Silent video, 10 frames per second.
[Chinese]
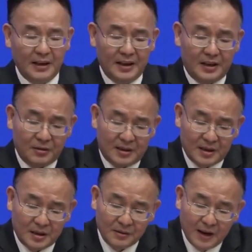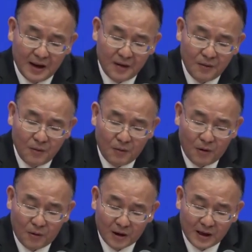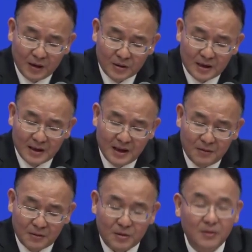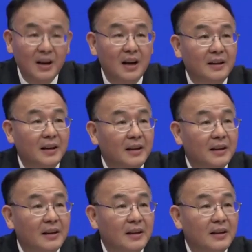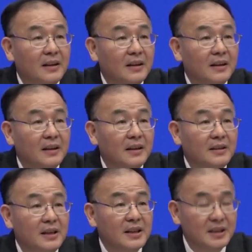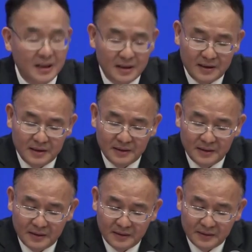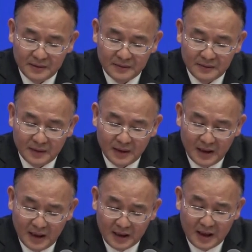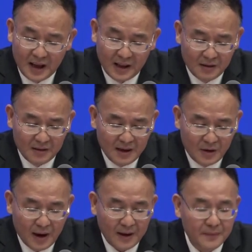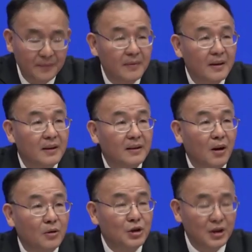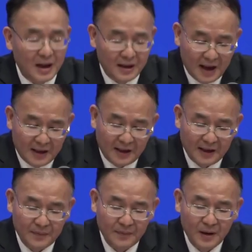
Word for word: 一九四九年，我国的邮政业务总量呢，仅仅一点六亿元。到去年年底，